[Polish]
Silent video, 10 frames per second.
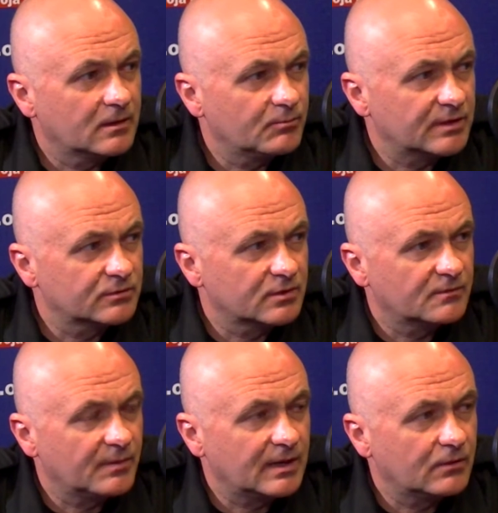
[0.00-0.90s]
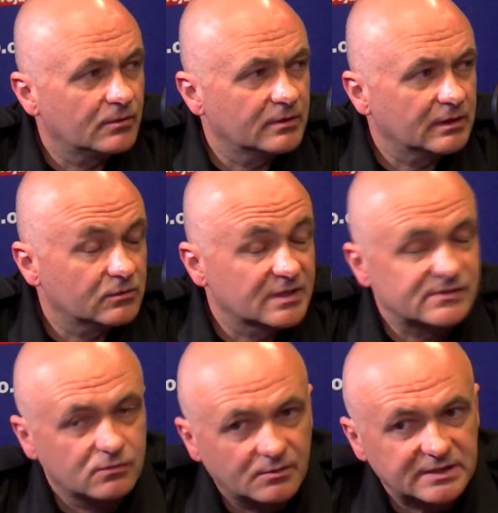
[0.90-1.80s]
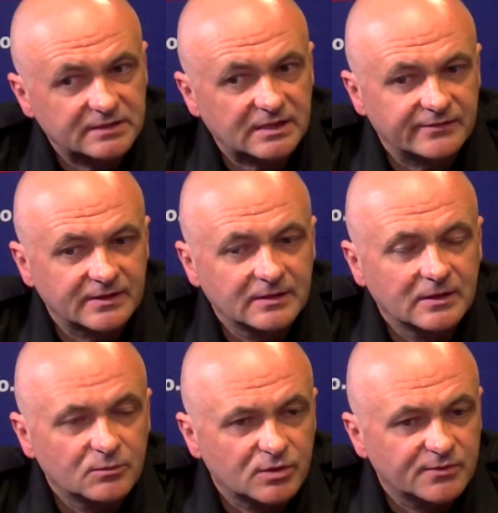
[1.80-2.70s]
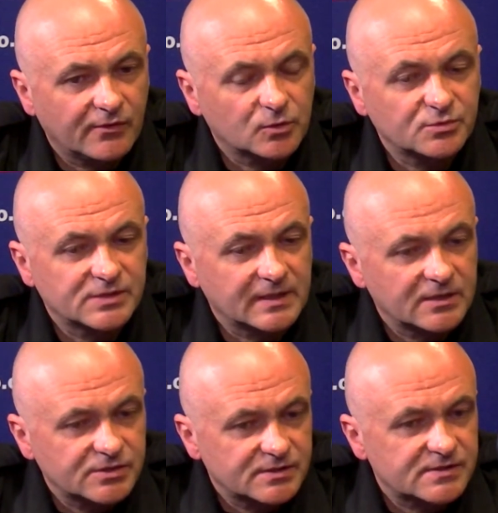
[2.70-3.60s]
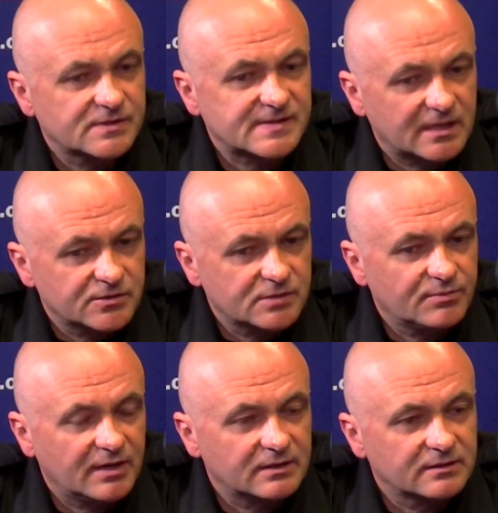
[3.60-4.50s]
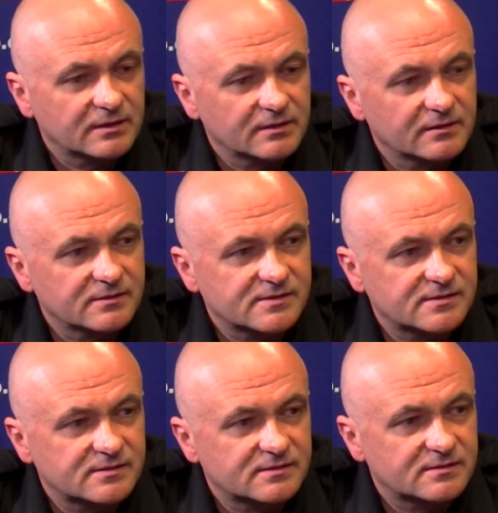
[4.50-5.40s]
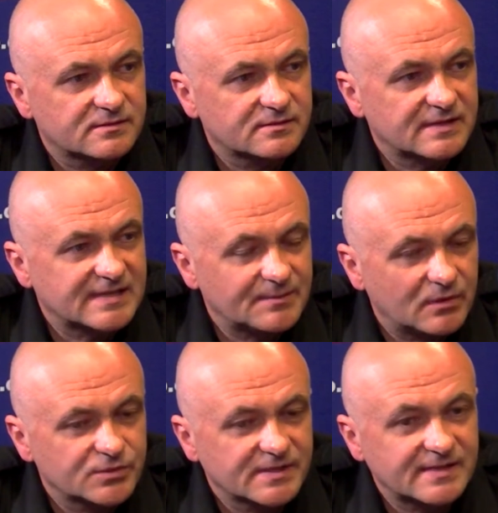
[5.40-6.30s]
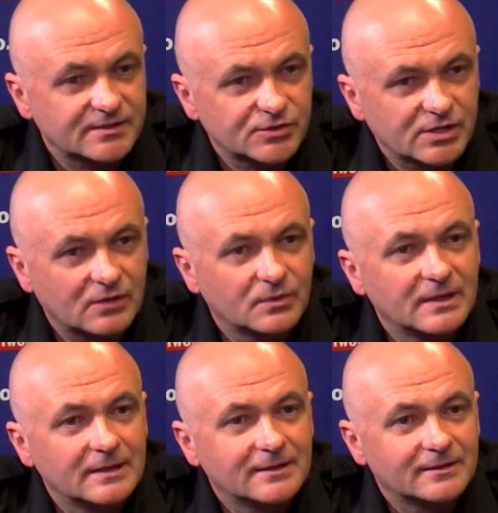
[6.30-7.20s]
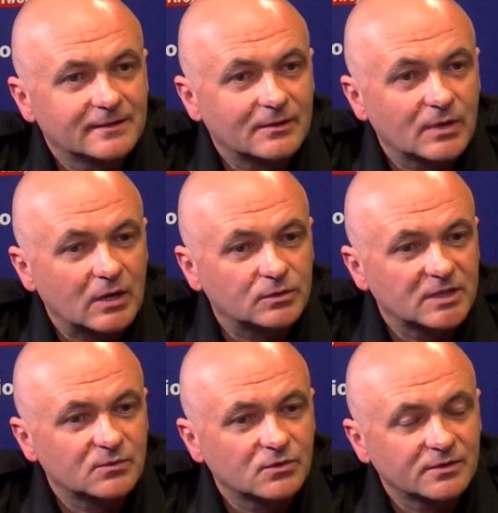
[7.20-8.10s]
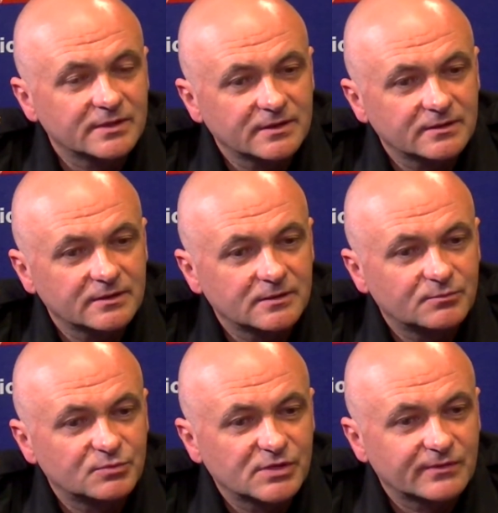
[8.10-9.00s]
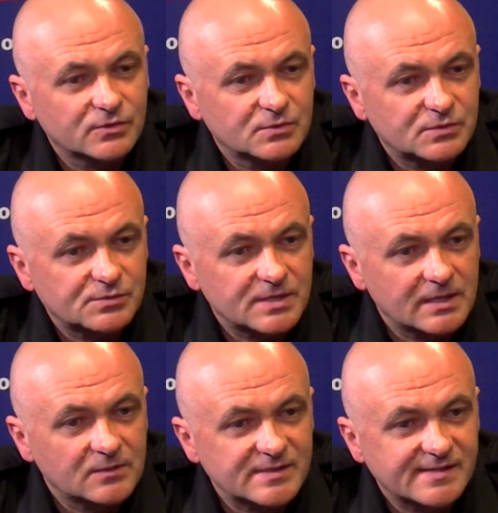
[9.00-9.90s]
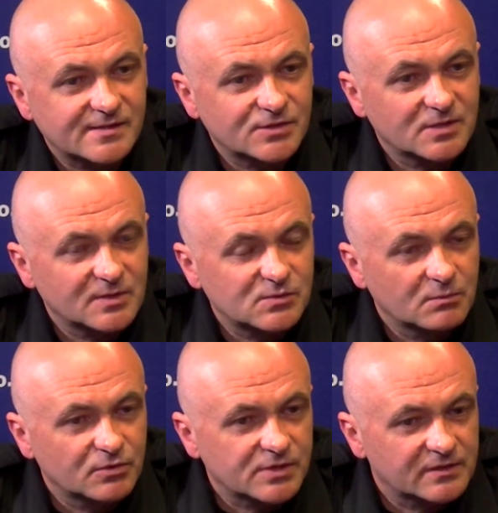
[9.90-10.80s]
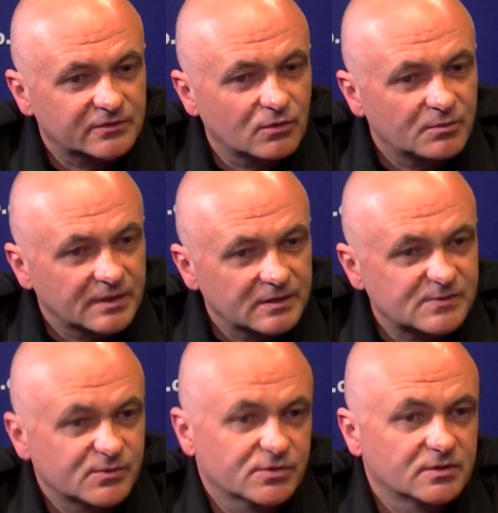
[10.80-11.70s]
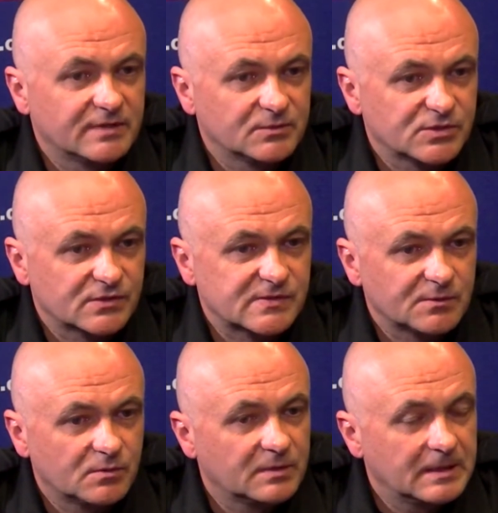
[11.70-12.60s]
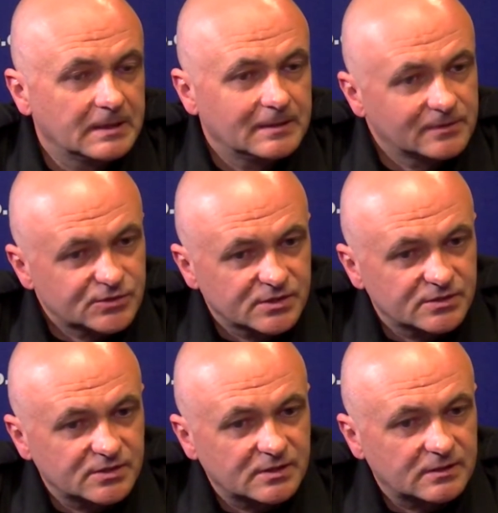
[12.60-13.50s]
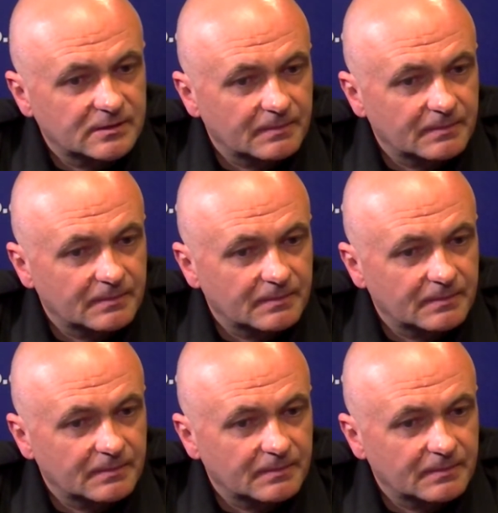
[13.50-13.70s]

pan, który wypalał akurat słomę, nie trawę, próbował to później gasić. Starszy pan zasapał się, zadyszał, nałykał dymu i, i przewrócił mi się przyjaźnie miejsce zdarzenia. Mieliśmy pożar słomy i z poszkodowanym jeszcze osobą na szczęście